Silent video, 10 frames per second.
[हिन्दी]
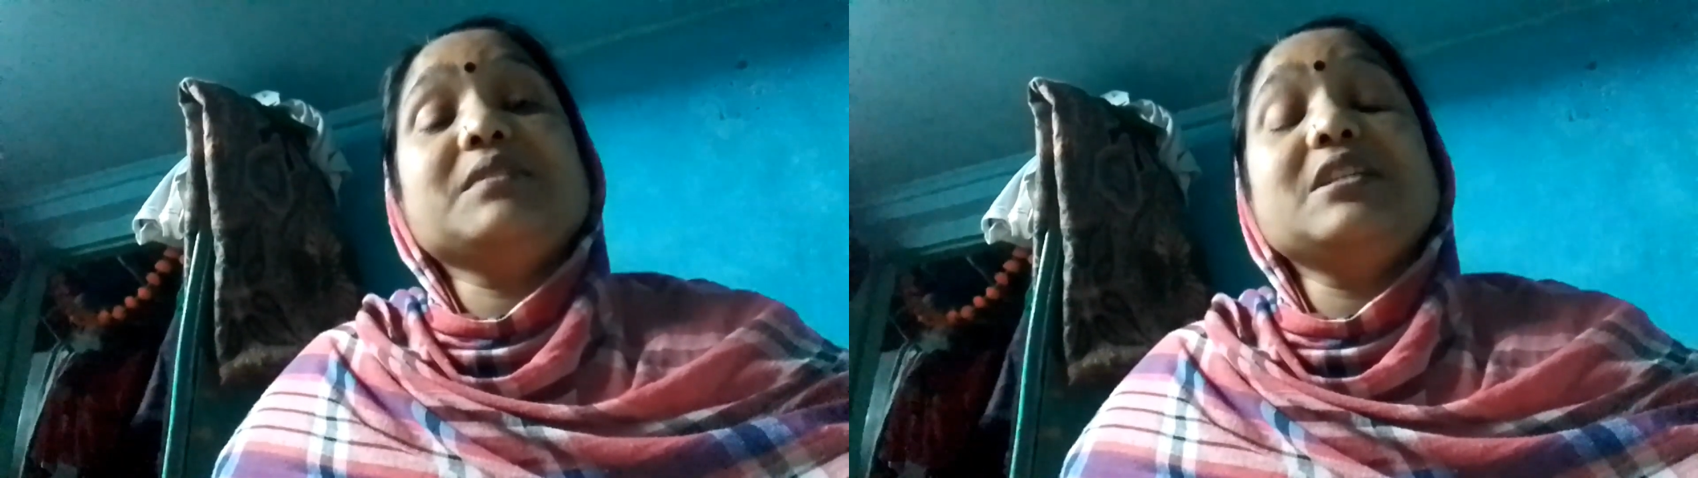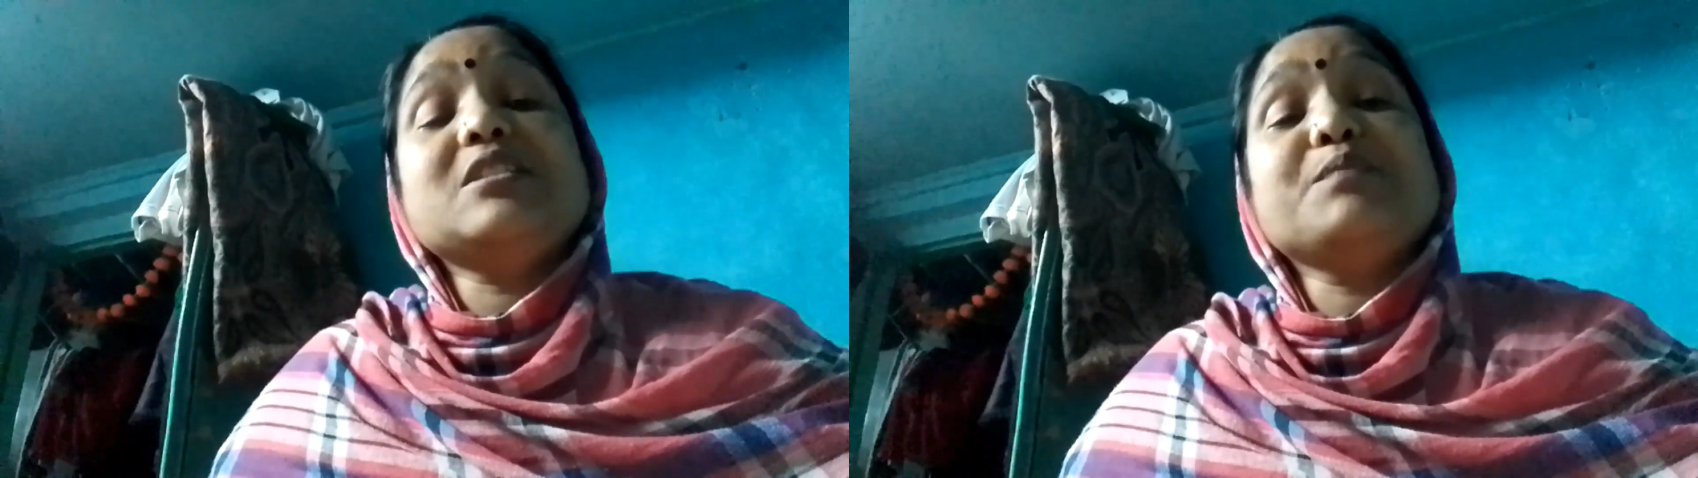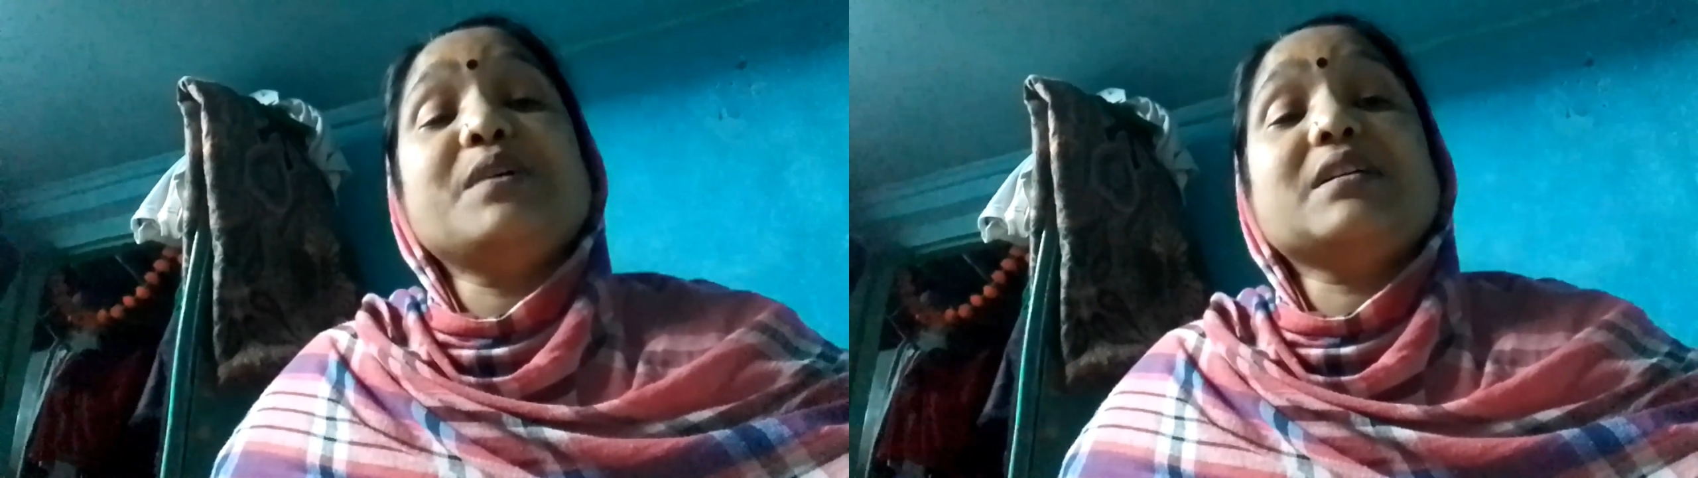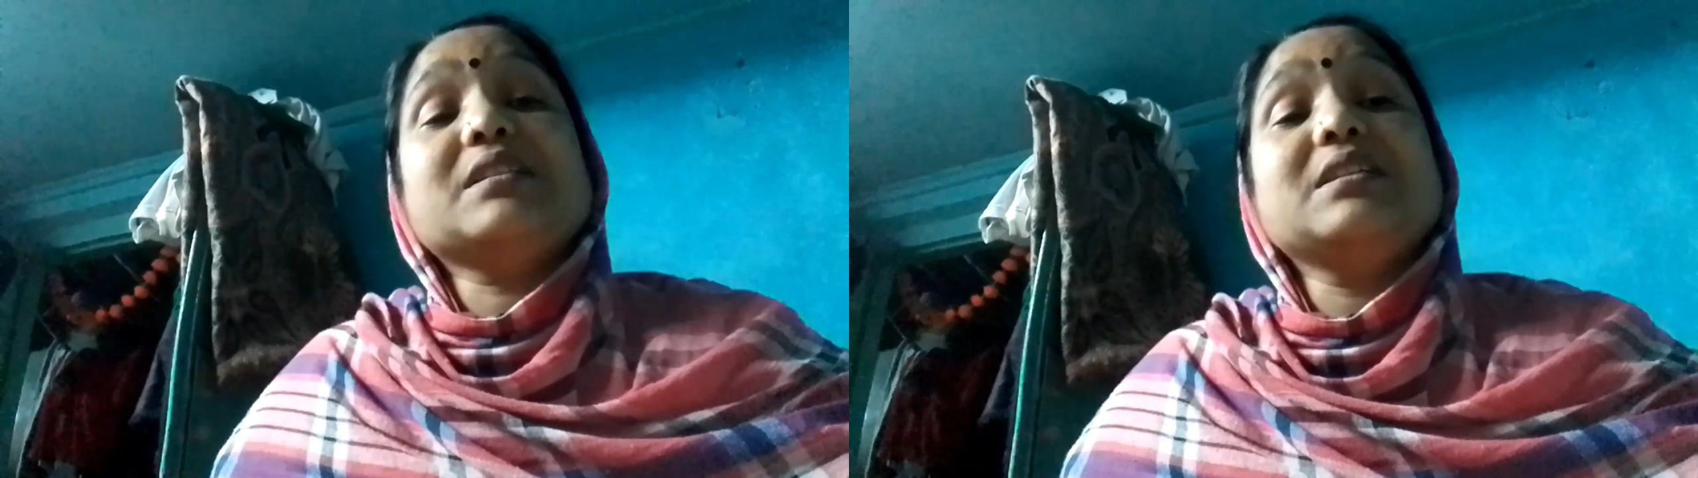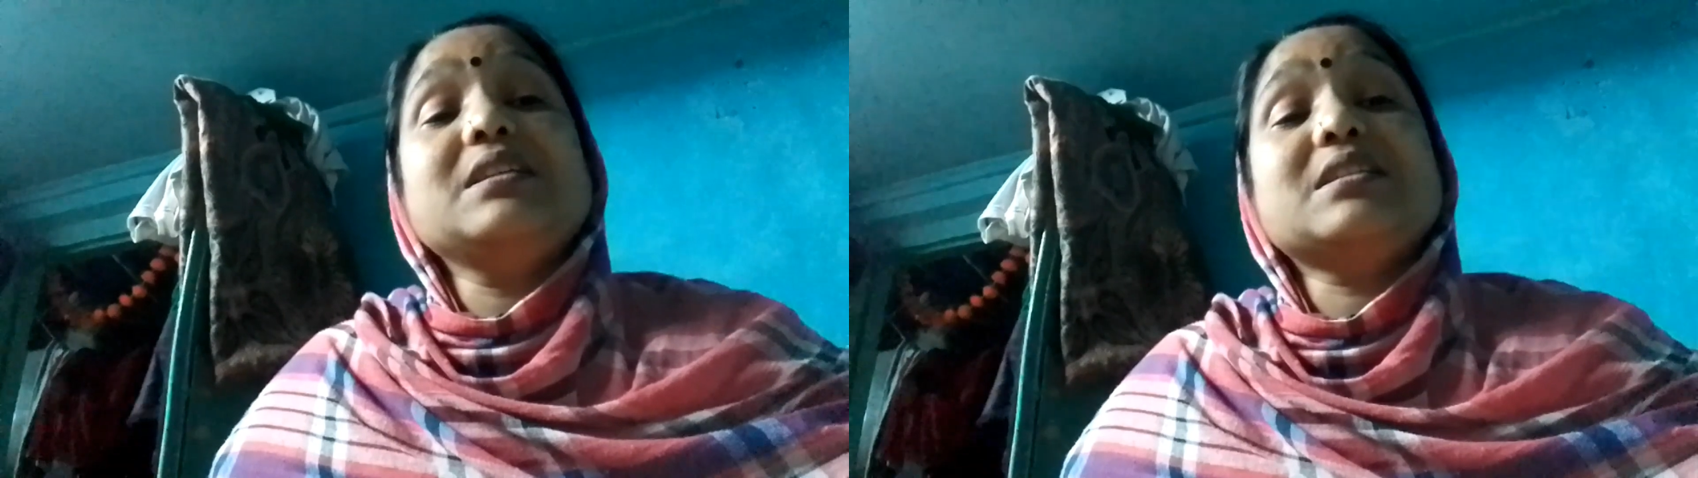जिस
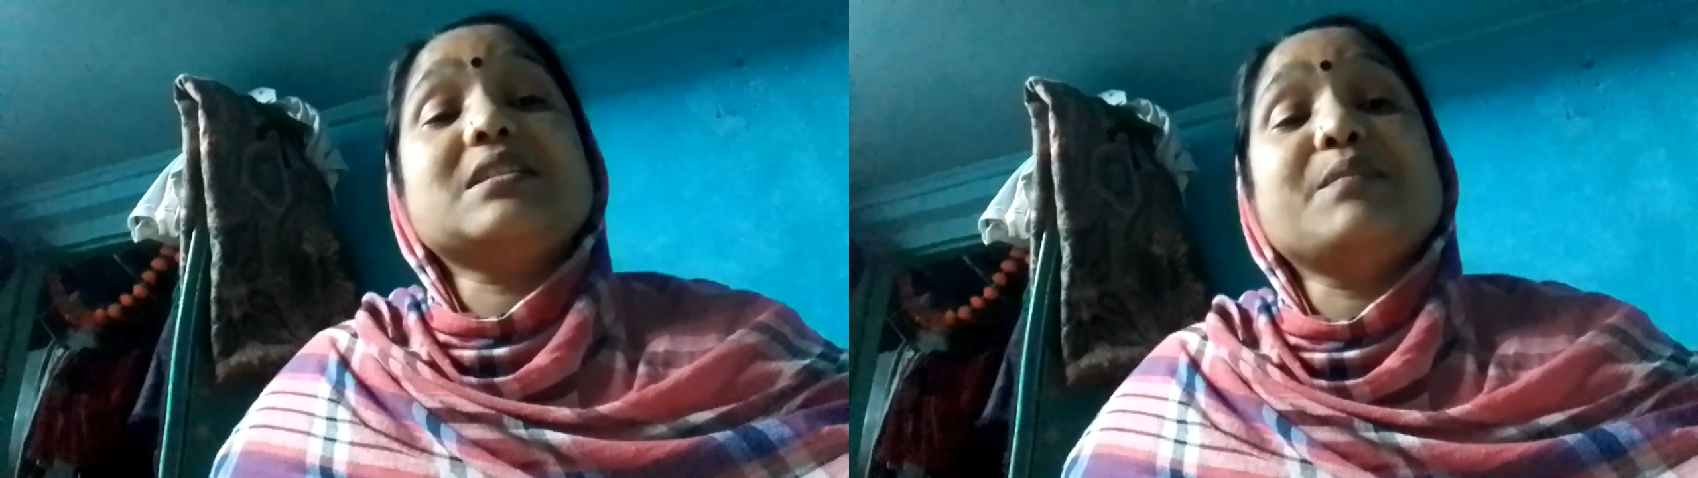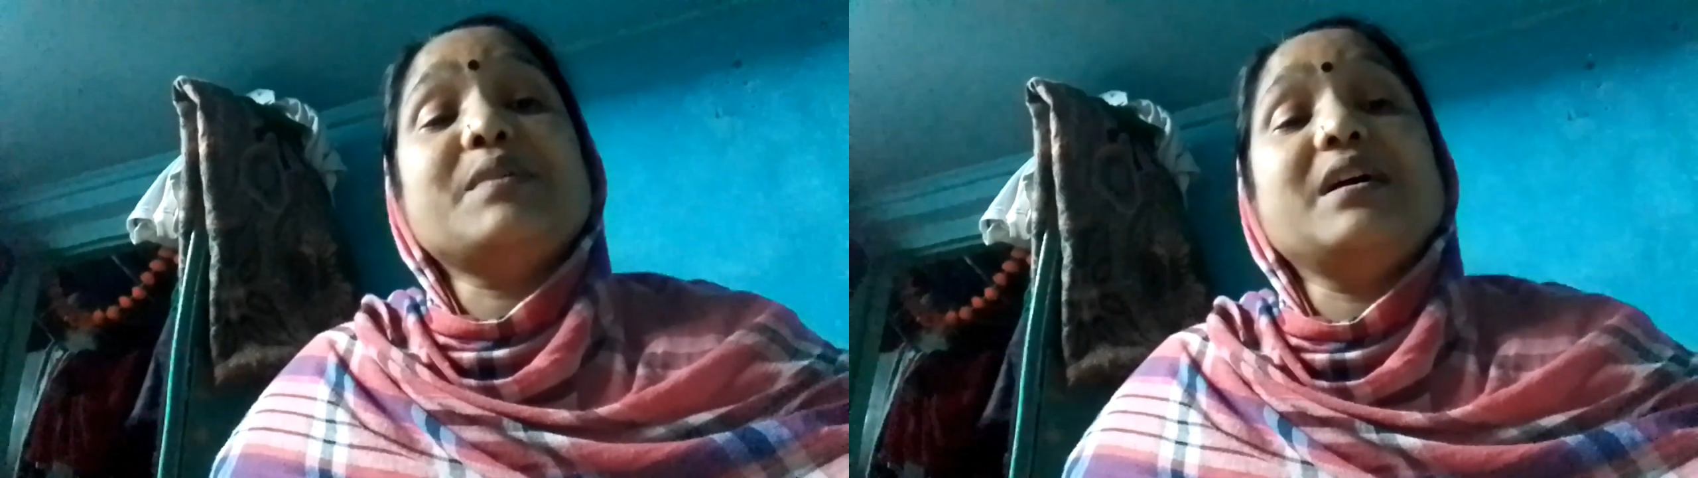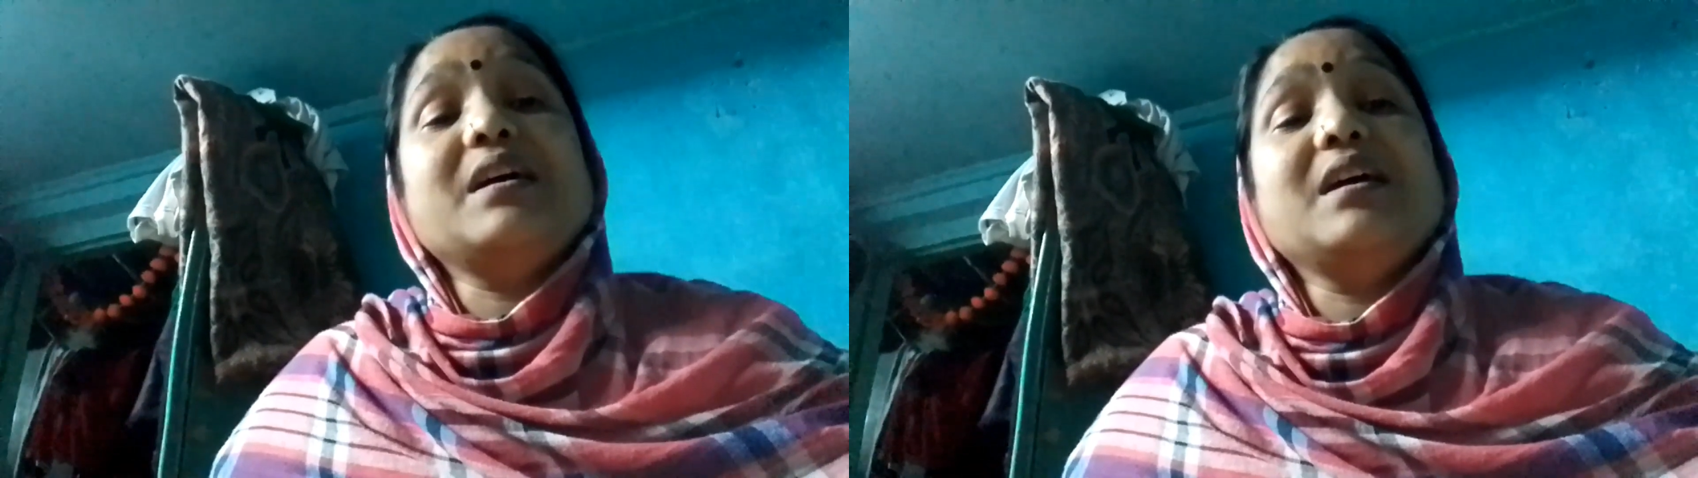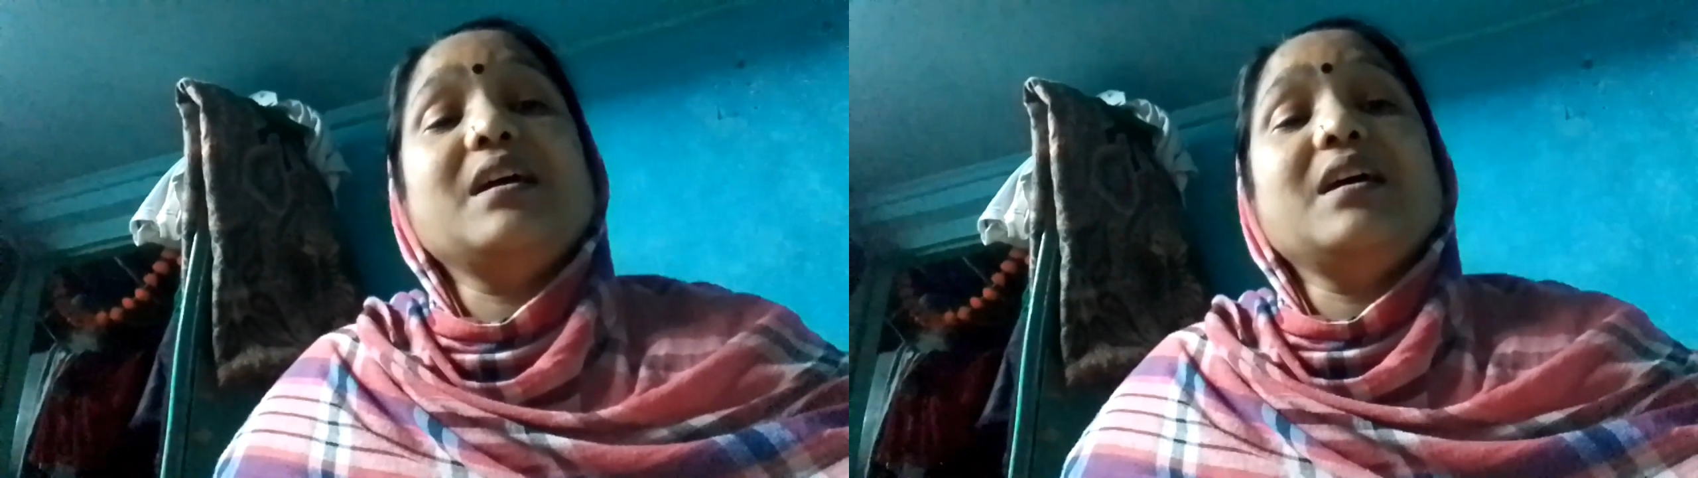वक्त जिस समय